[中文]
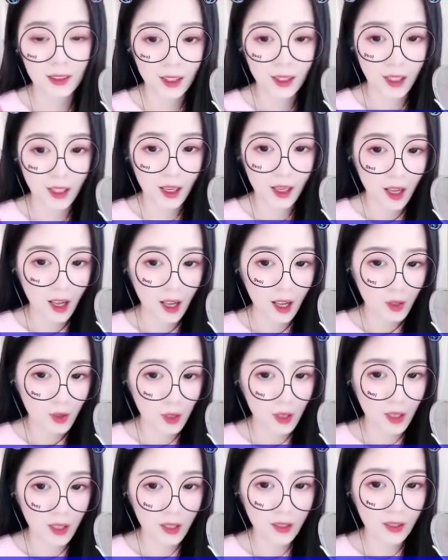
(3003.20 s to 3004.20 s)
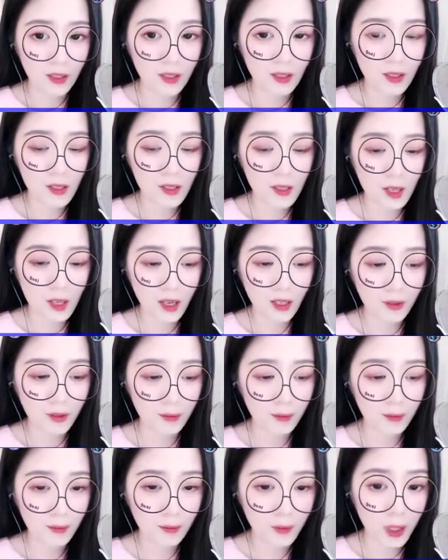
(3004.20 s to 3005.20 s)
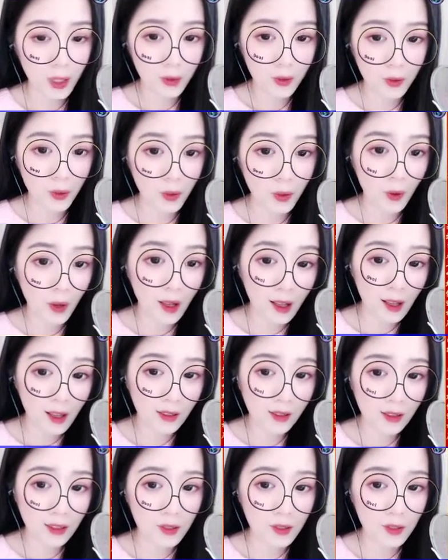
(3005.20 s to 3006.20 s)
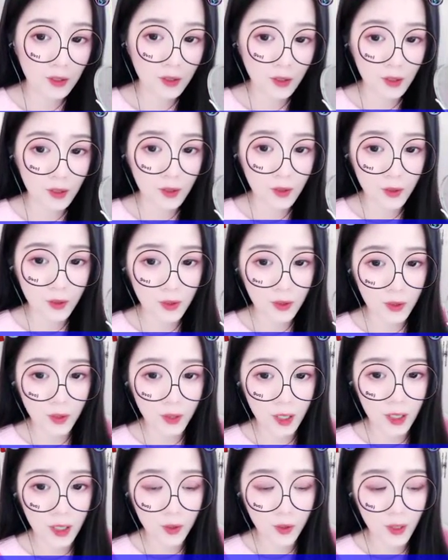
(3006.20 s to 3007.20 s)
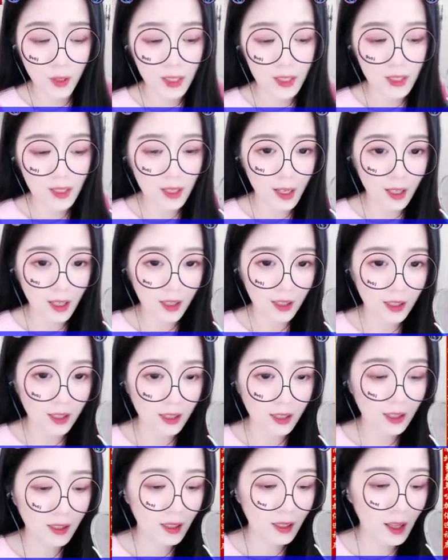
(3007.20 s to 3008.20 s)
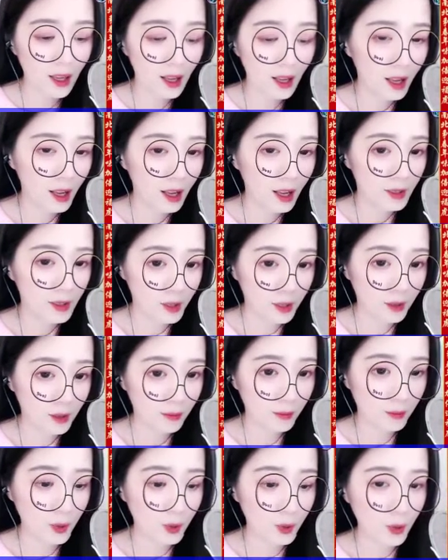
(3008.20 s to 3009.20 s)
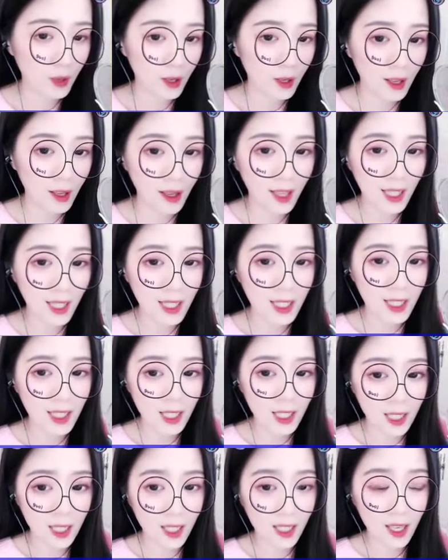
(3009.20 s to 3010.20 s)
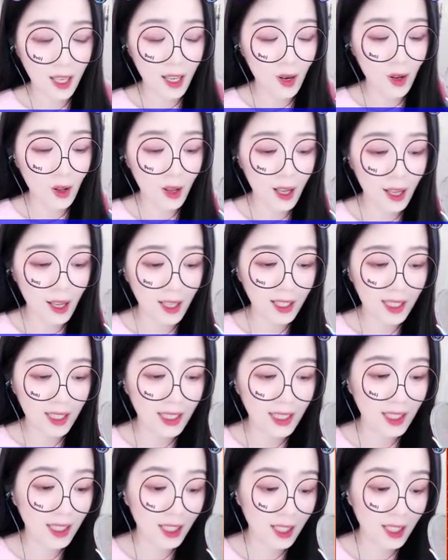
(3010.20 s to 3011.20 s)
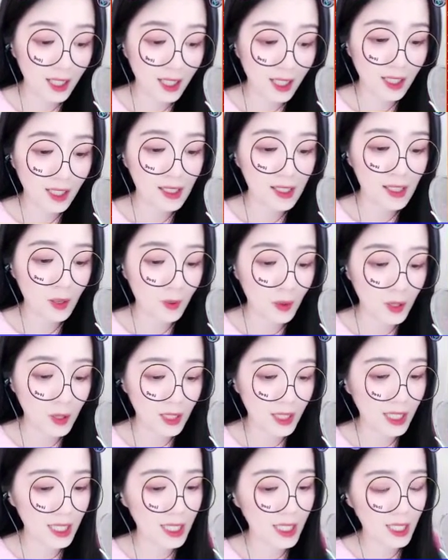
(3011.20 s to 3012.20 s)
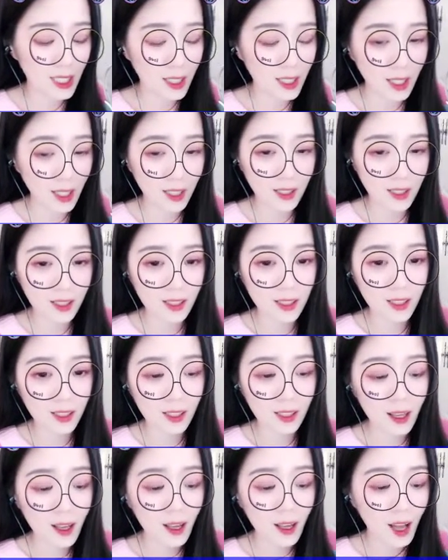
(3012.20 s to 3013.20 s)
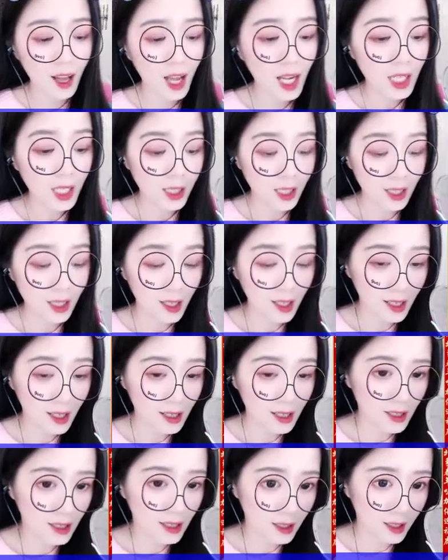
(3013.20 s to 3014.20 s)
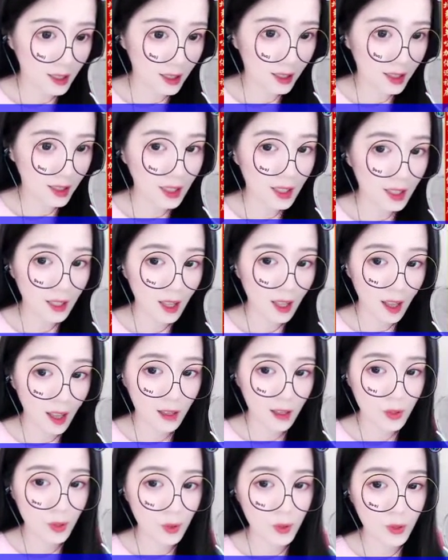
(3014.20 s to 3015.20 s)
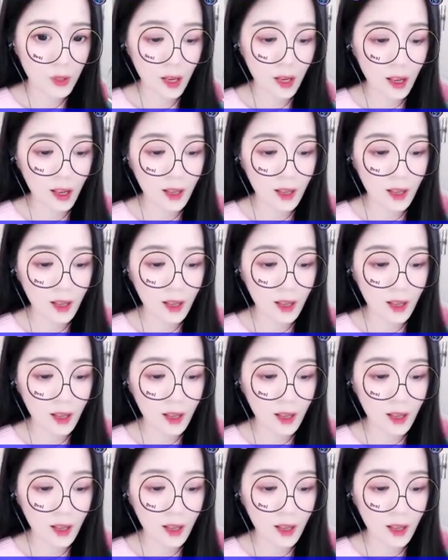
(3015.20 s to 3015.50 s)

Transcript: 芷衡看着他，许久，却只是流泪不语。他可以想象此时自己的难堪，纵使有千百般的不舍，终还是转身而去。